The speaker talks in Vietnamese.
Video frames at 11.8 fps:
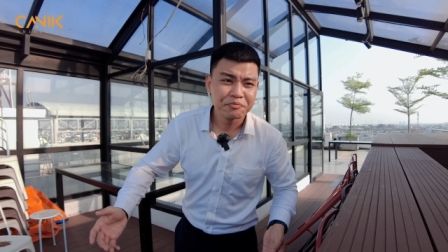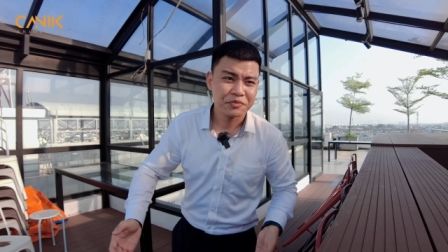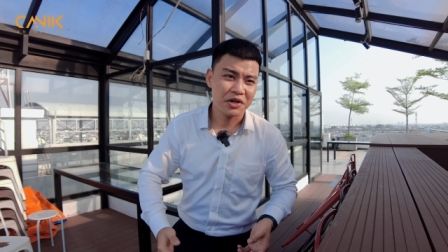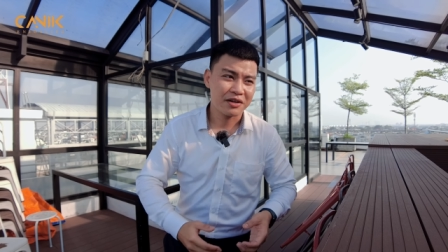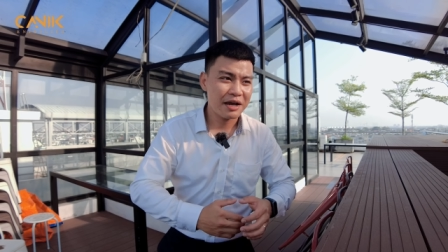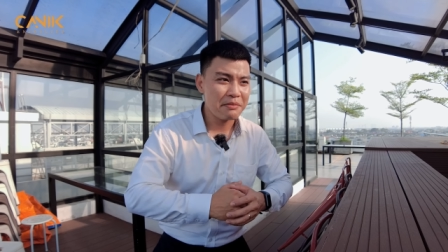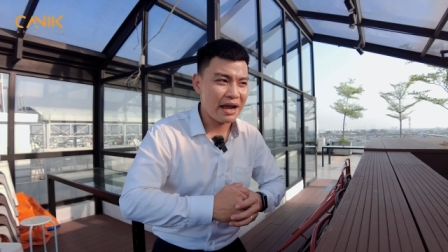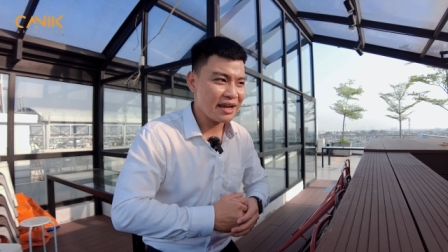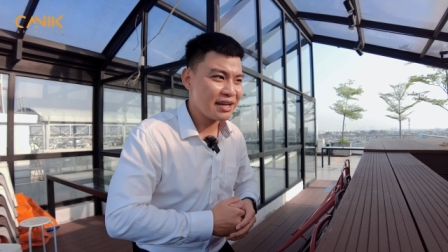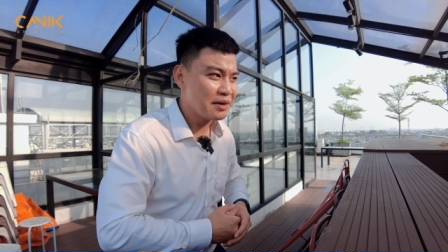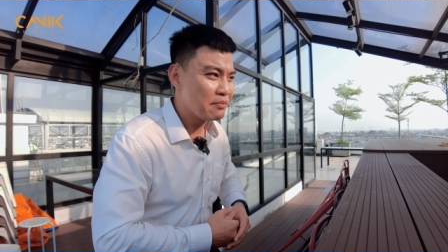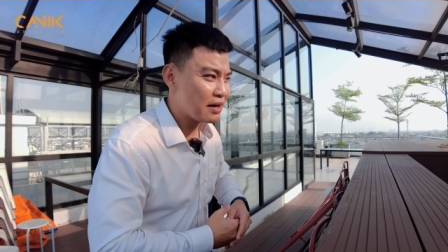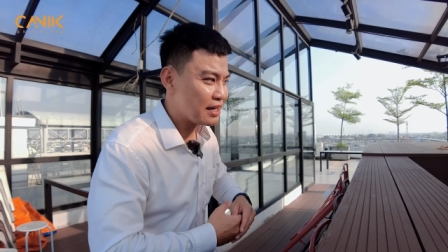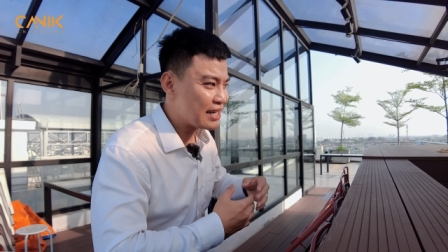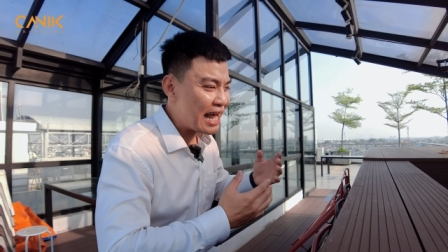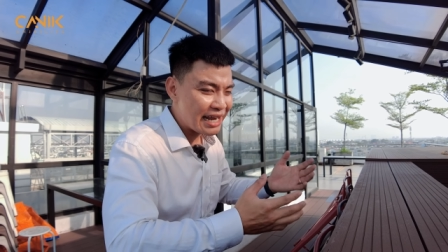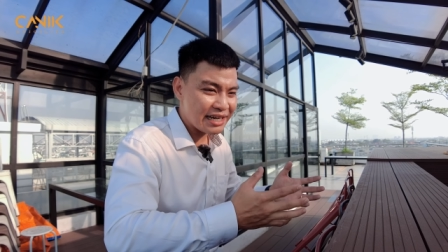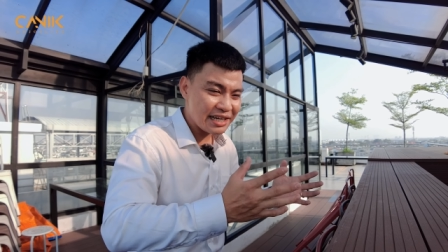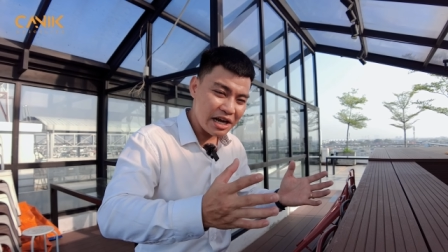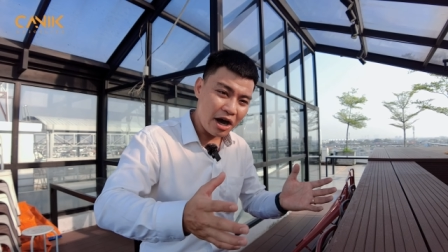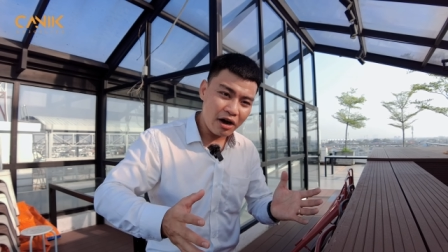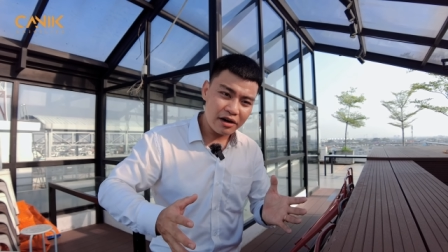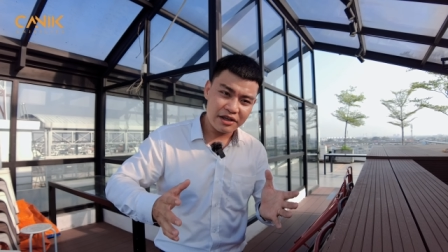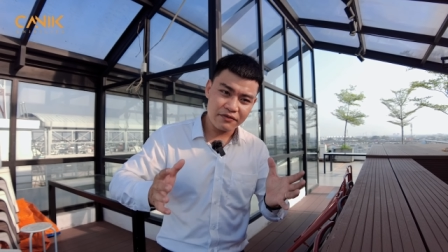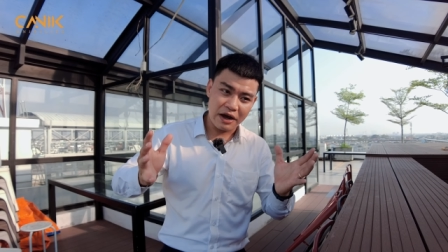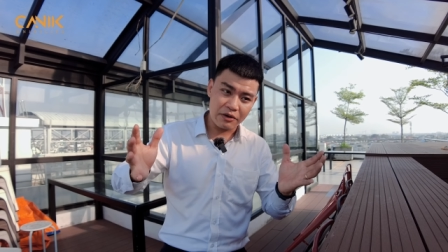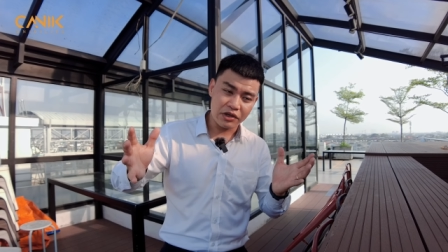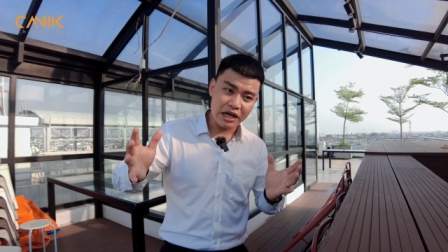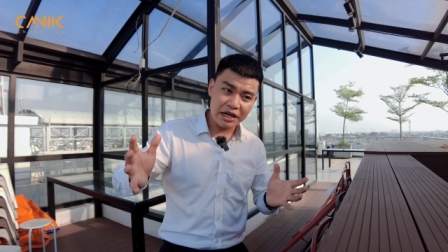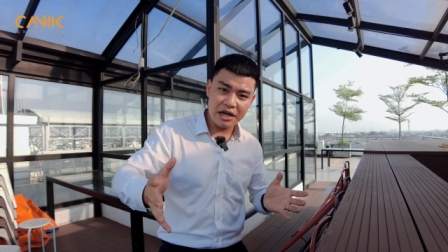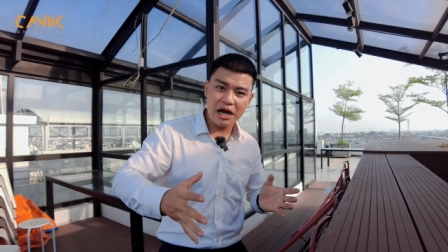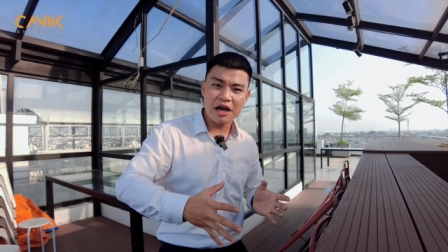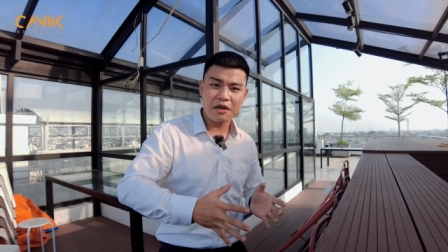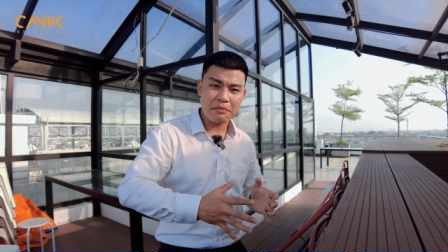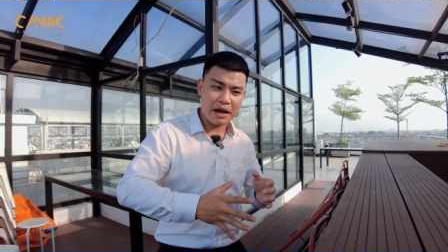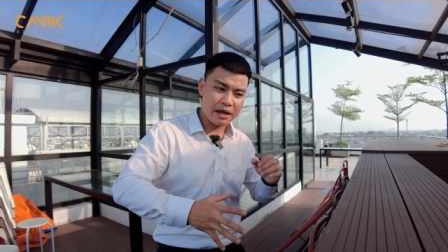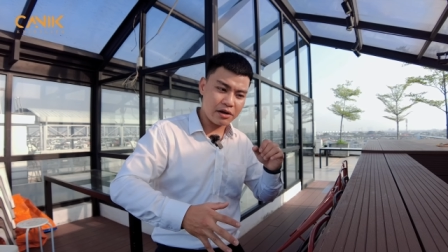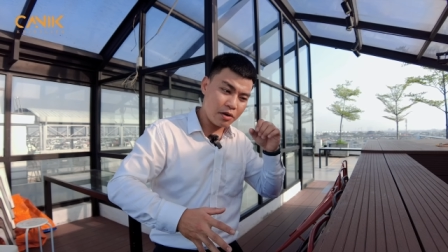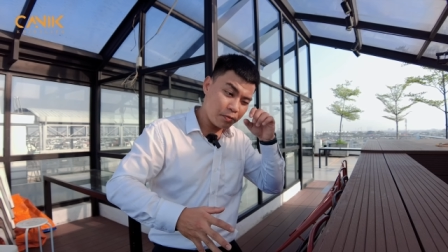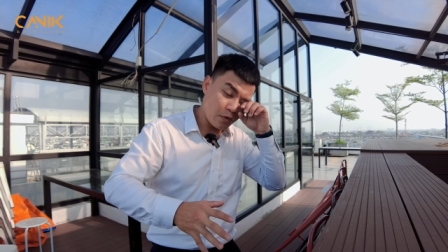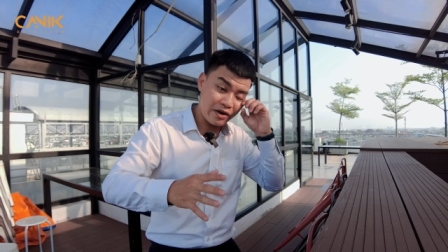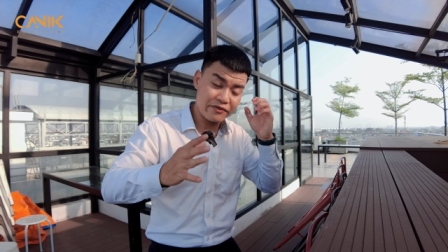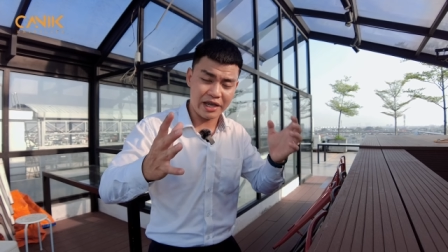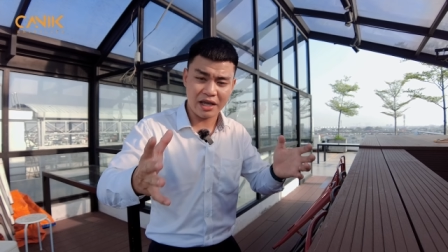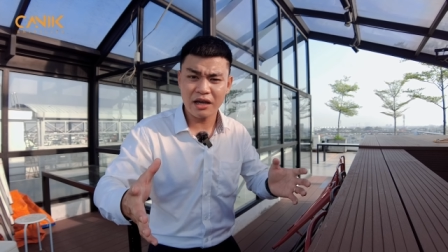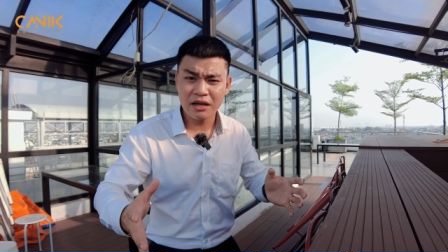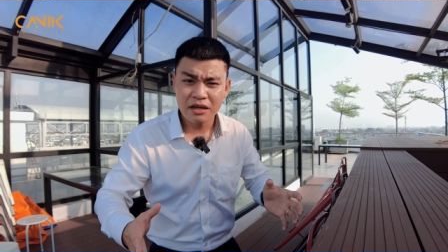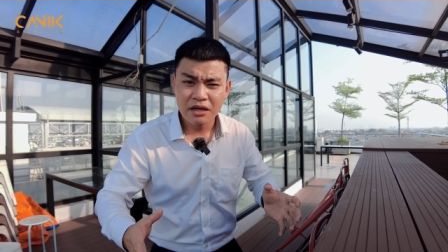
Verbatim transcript: rồi các bạn khi mà đi đây đi đó đi vào những cái nơi mà nó private á